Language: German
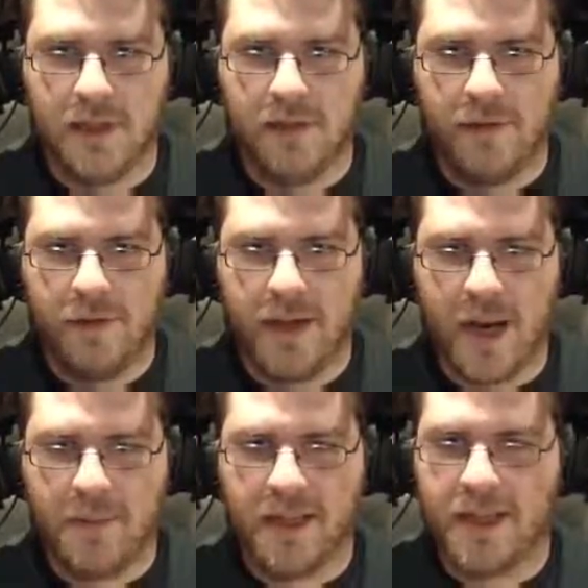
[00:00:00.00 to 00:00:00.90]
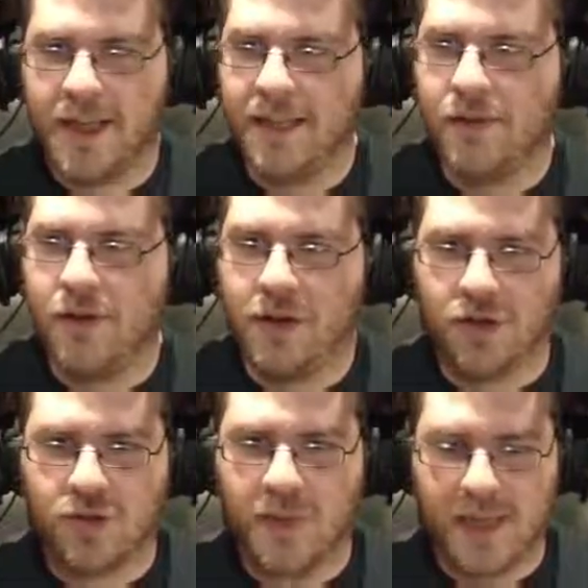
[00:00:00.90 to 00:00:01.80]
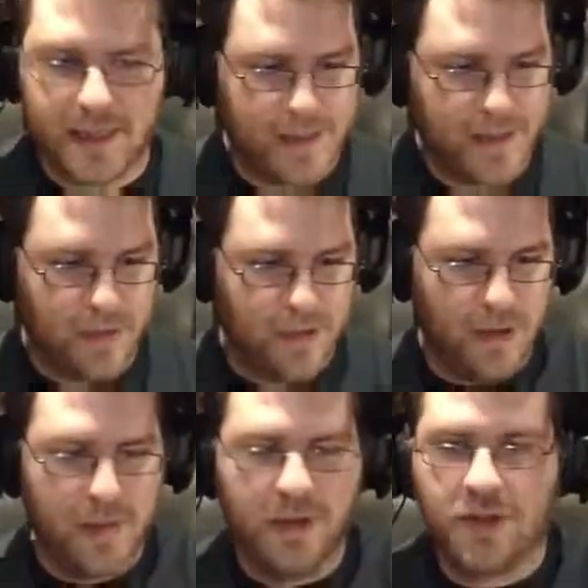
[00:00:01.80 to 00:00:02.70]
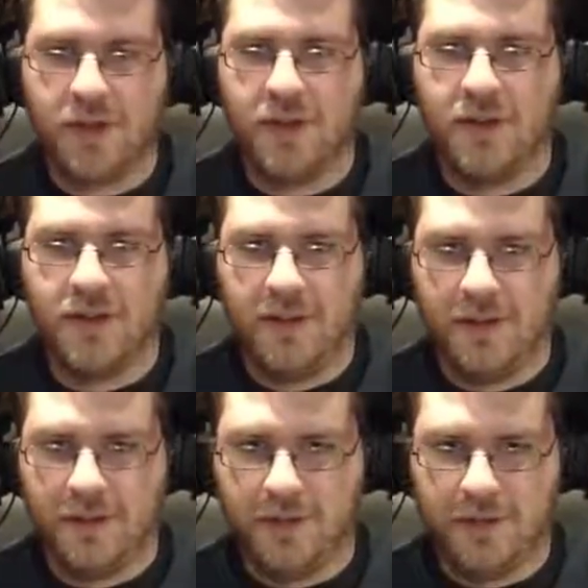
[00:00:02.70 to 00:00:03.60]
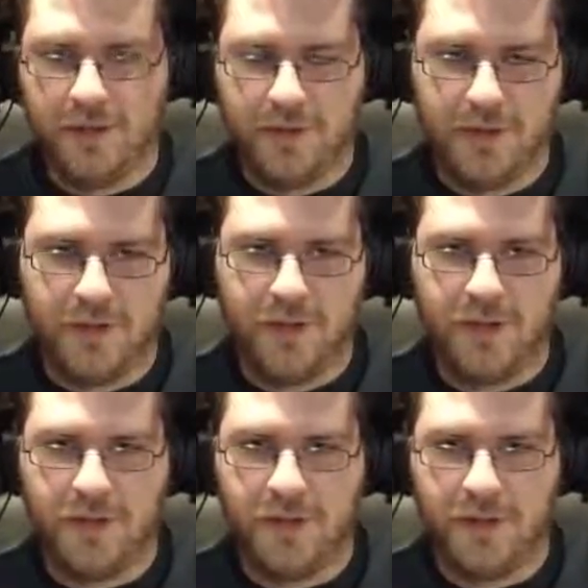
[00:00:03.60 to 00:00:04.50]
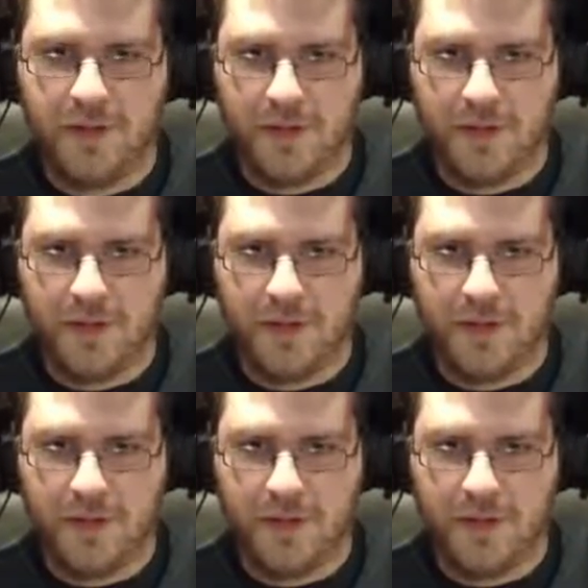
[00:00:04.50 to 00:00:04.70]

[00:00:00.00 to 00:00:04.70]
Wow, ihr habt ja da hinten euren Spaß. Das ist ja unglaublich. Ja, genau. Schieb mal.